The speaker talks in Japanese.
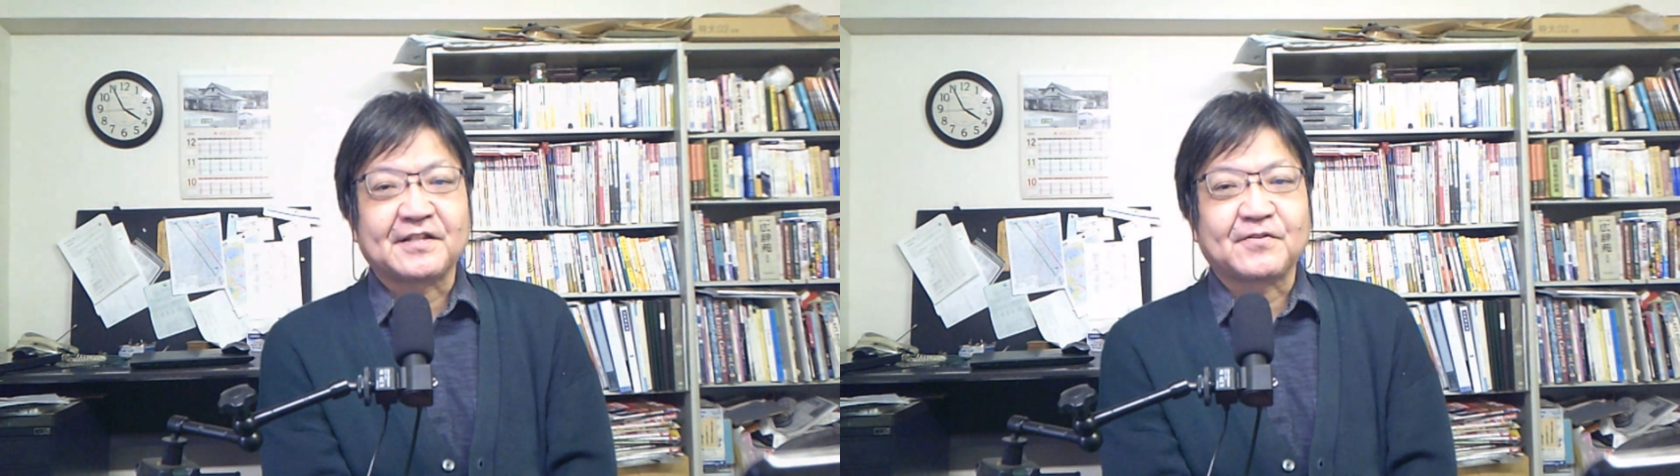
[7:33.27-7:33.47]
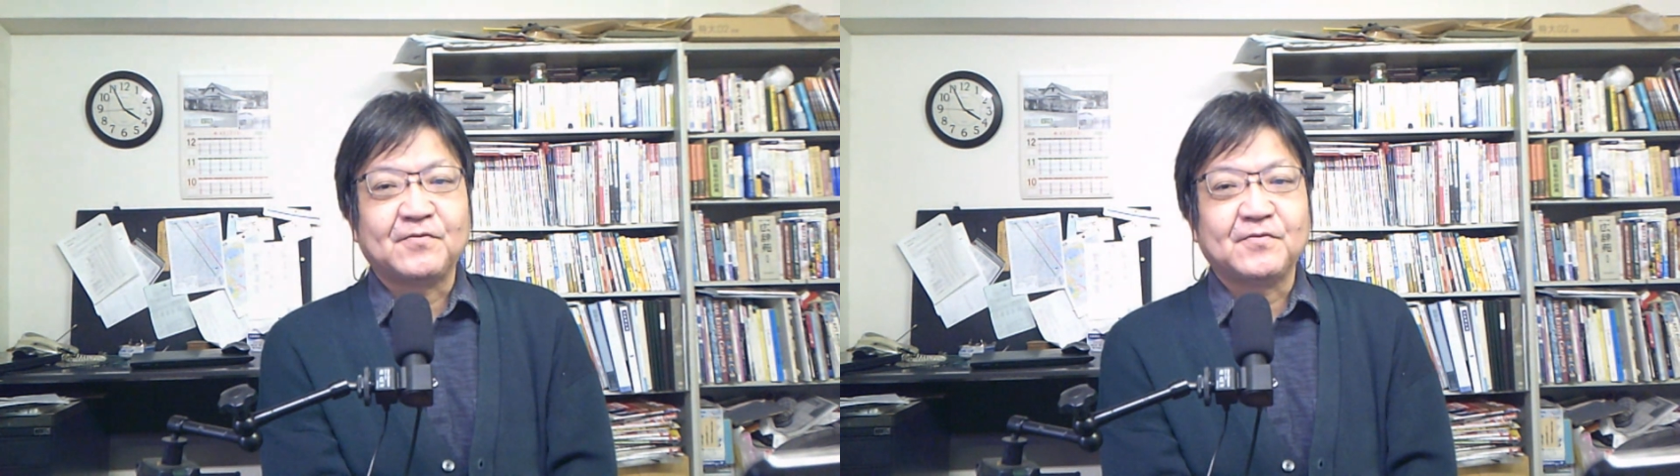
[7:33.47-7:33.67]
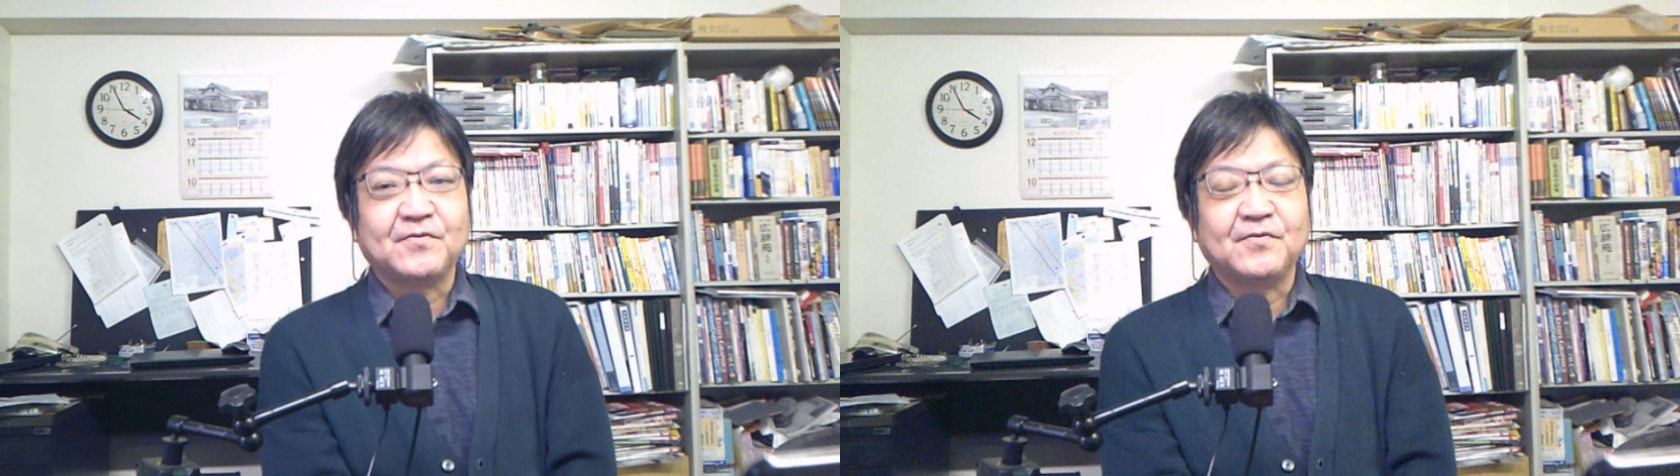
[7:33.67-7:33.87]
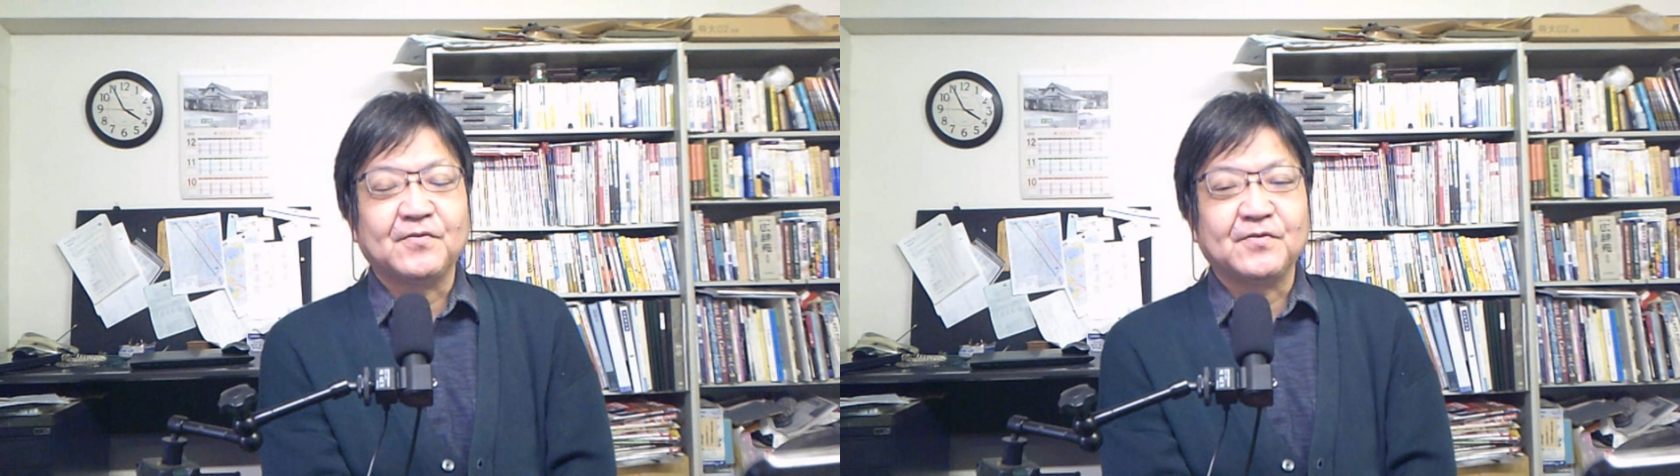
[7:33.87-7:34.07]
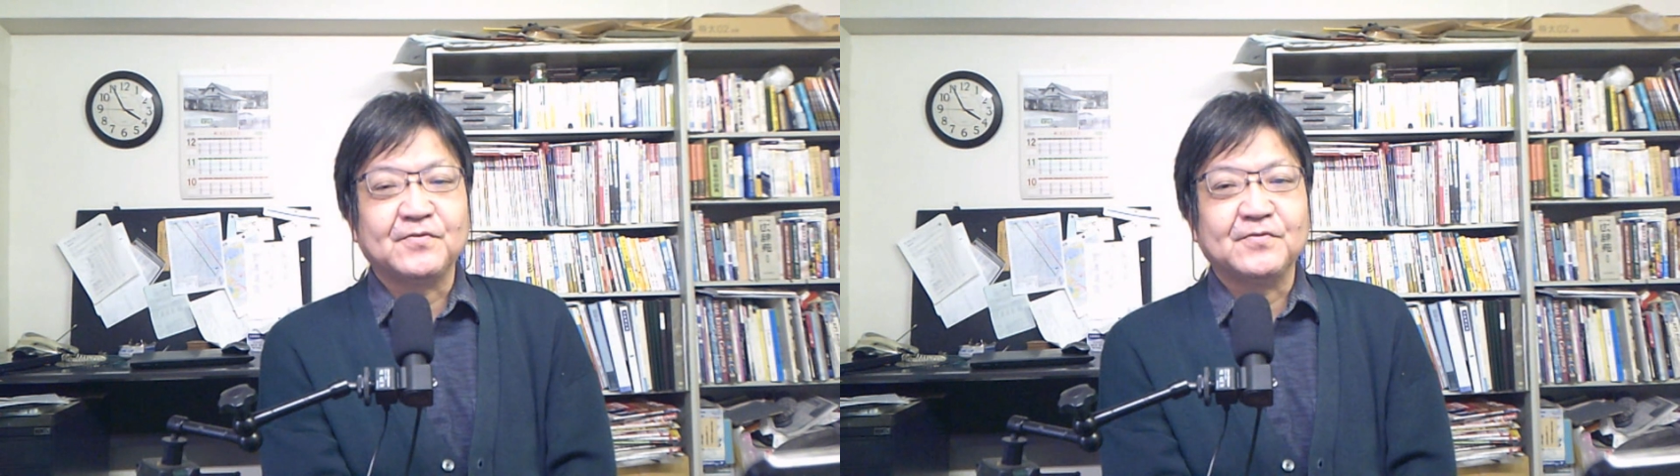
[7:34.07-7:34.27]
た
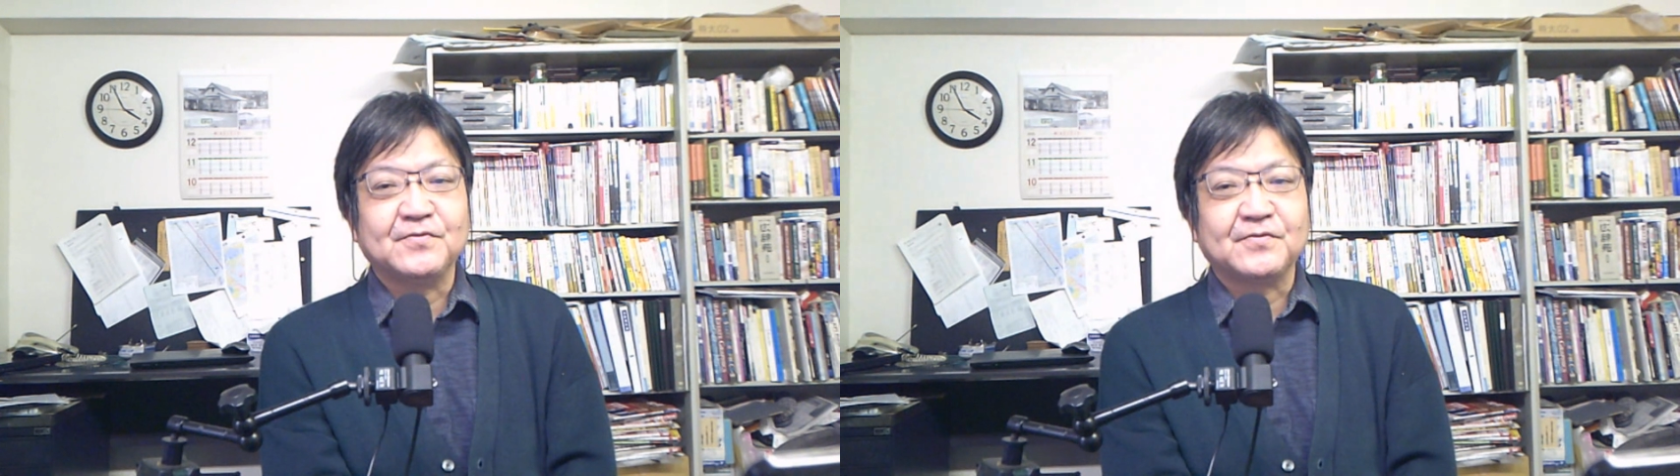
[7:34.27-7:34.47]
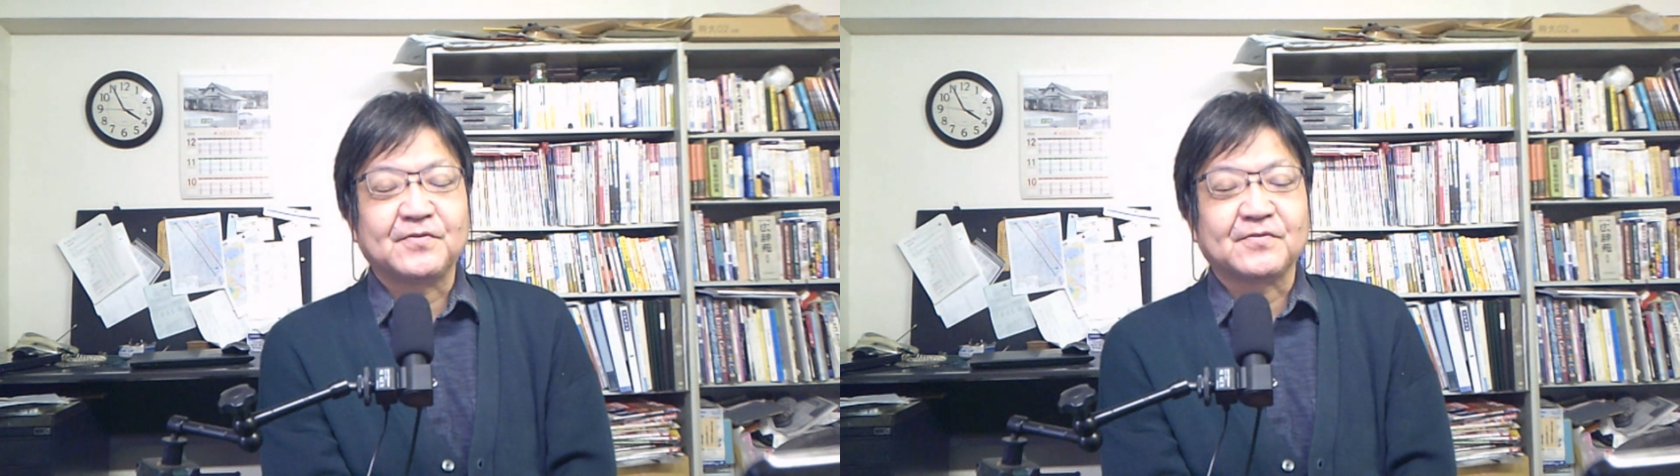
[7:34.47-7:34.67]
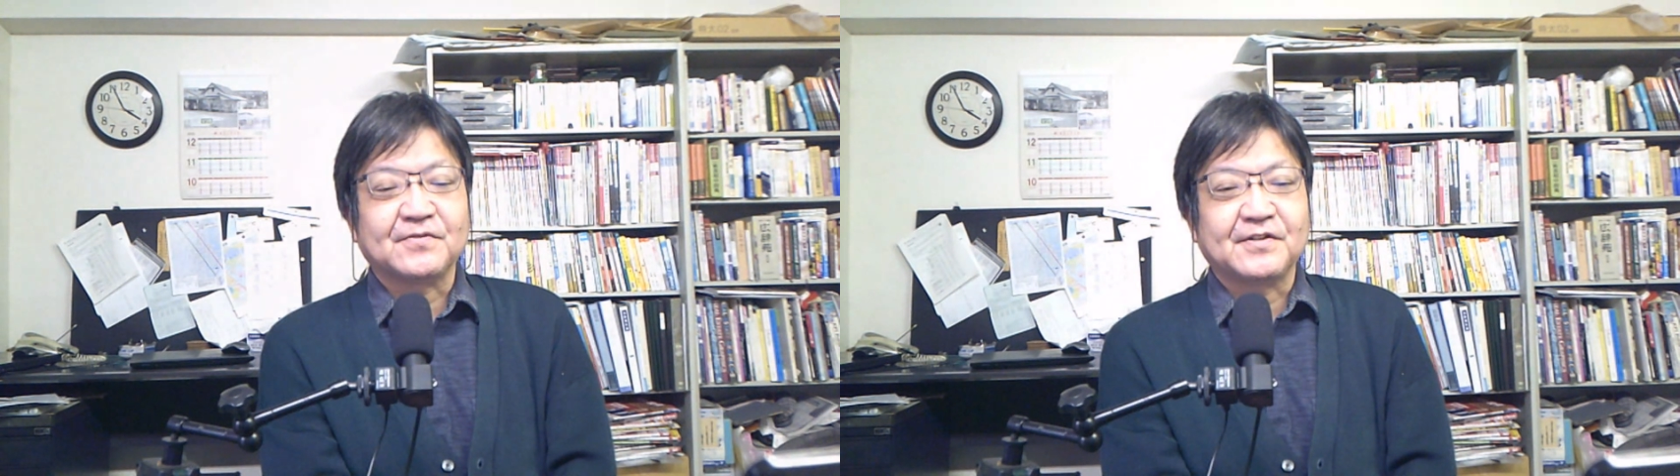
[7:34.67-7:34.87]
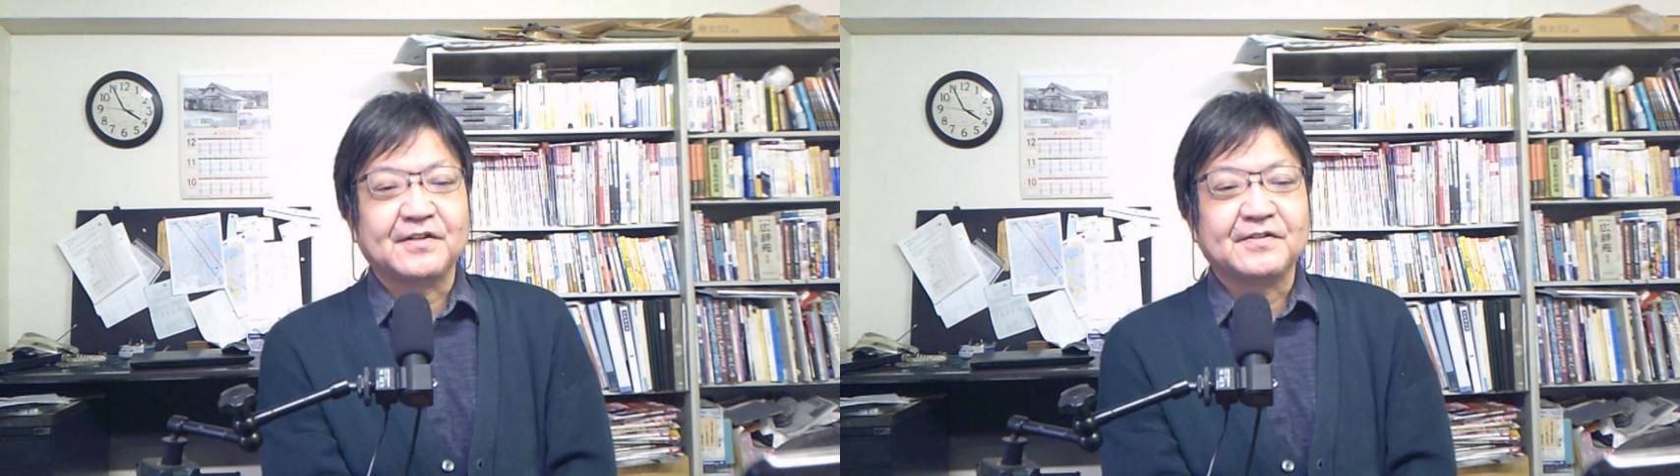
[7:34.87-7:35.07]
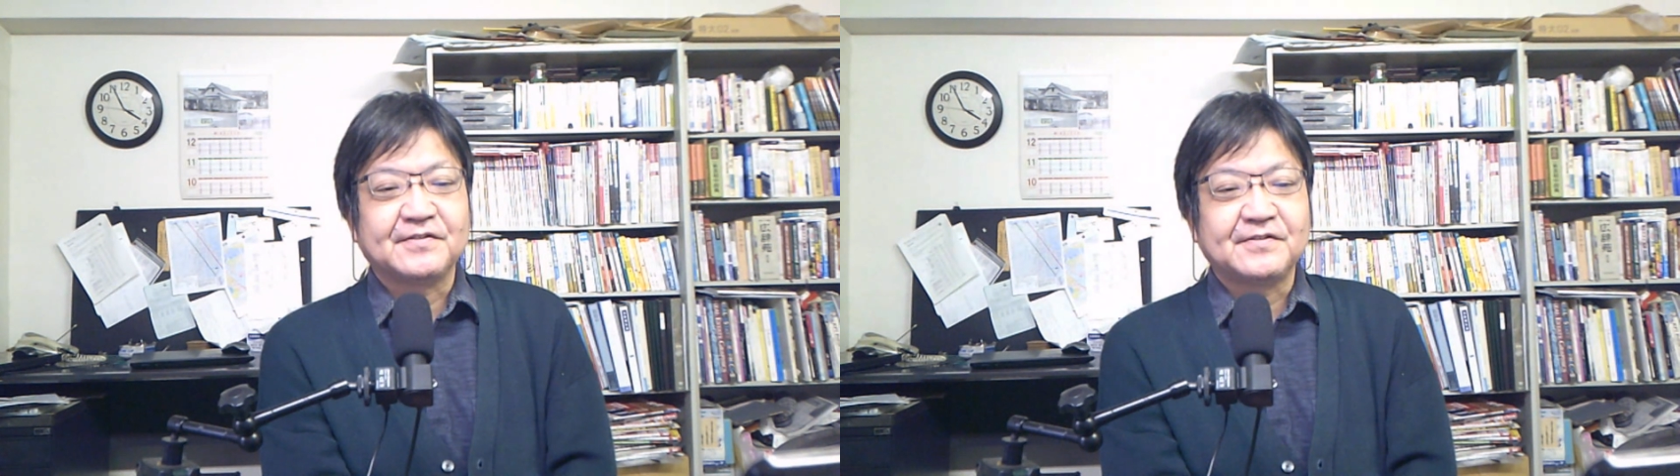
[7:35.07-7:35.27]
ということ
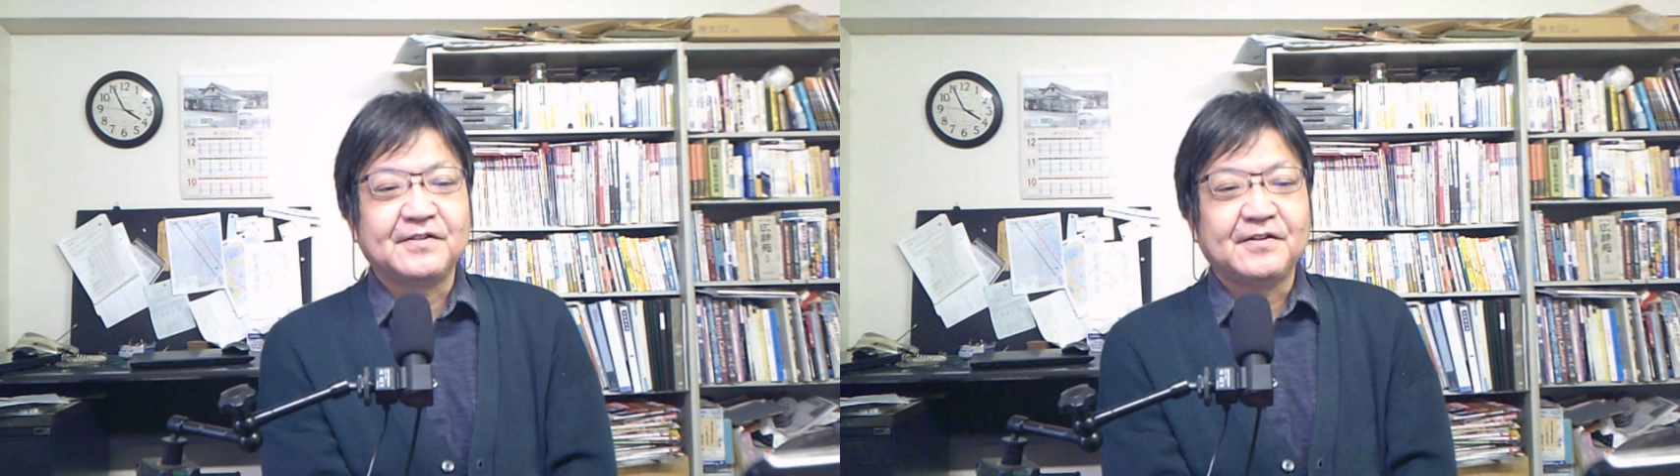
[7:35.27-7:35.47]
です。